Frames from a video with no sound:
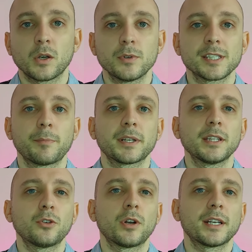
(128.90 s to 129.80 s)
Questa
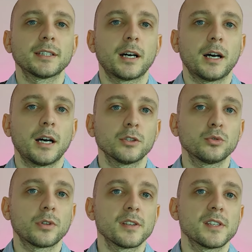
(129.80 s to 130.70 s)
particolarità ha
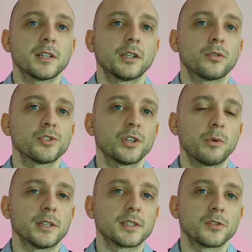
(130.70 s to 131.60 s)
tutta una serie di
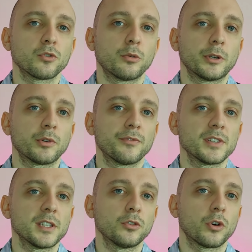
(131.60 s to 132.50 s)
conseguenze su come un
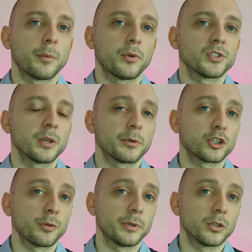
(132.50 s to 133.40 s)
investitore possa
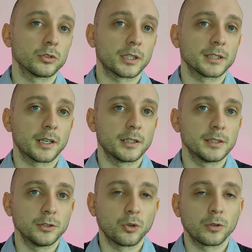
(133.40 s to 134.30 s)
percepire o trattare
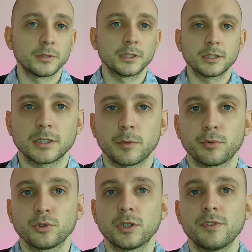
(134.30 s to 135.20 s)
il titolo.
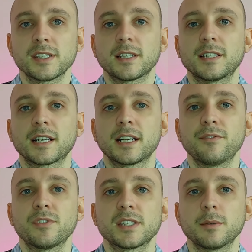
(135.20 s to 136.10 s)
Dal punto di vista del
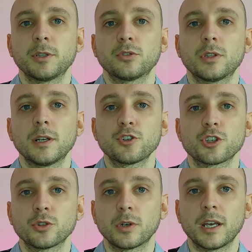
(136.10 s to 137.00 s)
reinvestimento delle
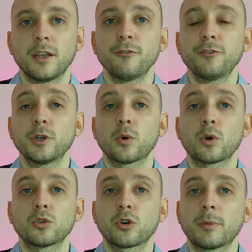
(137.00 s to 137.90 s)
cedole è
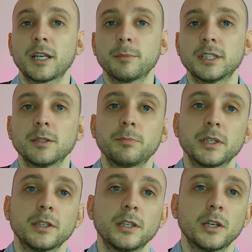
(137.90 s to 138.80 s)
inferiore a un normale
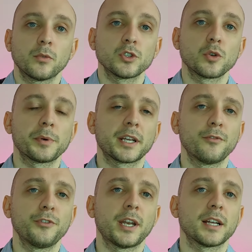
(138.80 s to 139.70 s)
BTP, questo
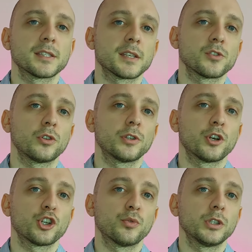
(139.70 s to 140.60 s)
perché in finanza i
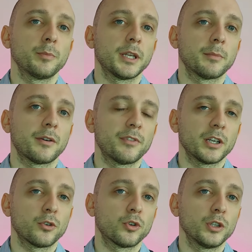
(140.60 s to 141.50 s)
soldi ricevuti prima
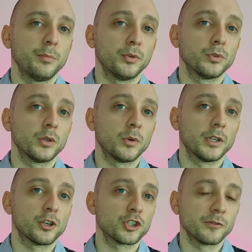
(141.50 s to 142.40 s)
valgono di più di
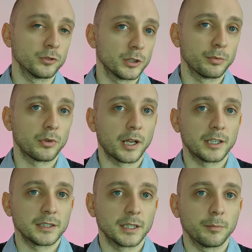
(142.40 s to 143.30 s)
quelli ricevuti più là
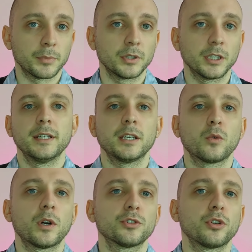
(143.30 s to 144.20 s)
nel tempo,
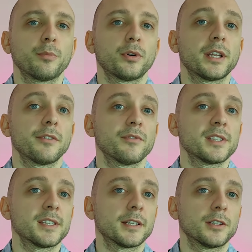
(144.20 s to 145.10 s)
in quanto li puoi
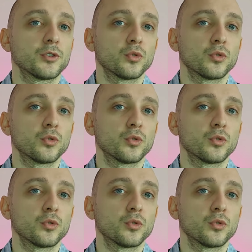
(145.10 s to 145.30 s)
reinvestire da